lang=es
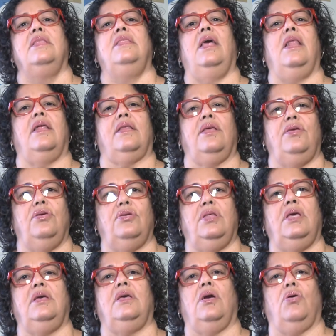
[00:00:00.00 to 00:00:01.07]
de las
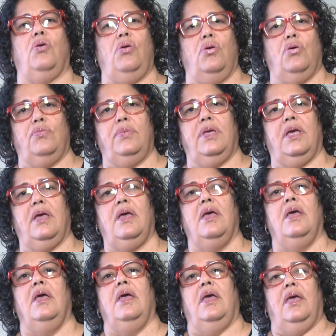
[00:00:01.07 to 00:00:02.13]
regiones en que Colombia
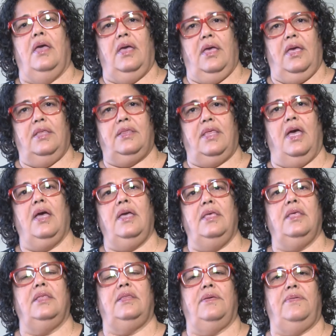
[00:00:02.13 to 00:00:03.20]
eh, está
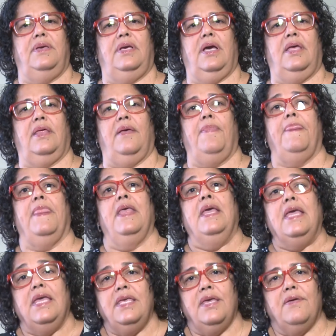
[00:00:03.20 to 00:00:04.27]
identificada.
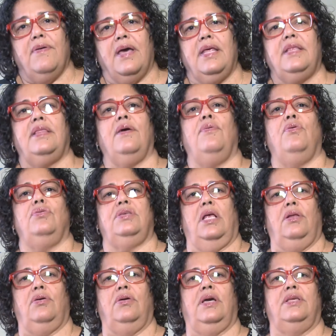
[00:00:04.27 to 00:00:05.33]
Y llevar esta voz
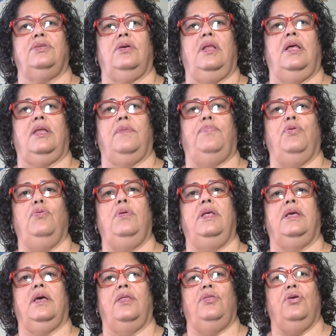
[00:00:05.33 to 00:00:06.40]
al Congreso de la
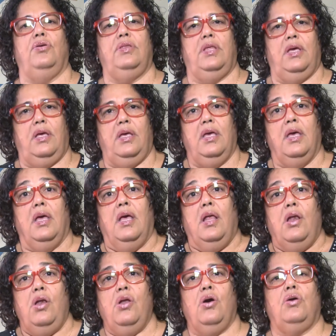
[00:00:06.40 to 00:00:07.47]
República, donde
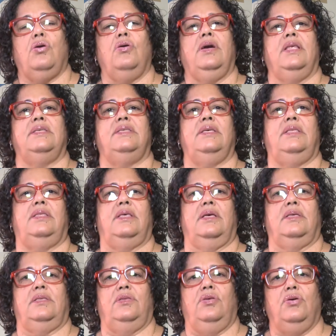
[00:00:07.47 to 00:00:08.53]
los
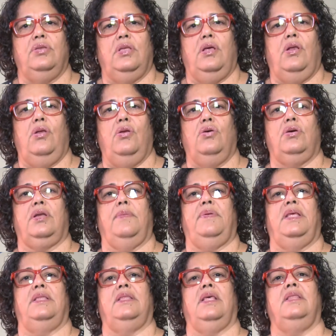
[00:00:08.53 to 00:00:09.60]
congresistas, donde los
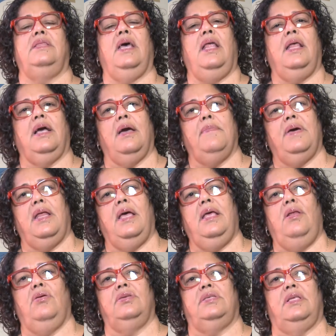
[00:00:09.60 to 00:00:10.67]
representantes a la Cámara y
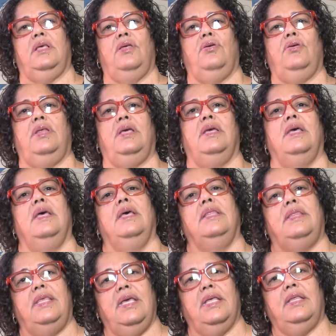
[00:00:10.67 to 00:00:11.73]
los senadores
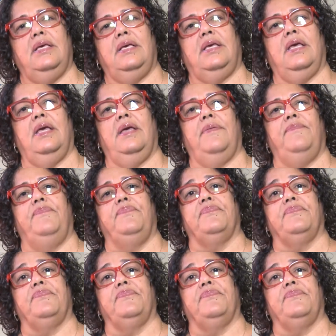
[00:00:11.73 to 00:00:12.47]
tienen que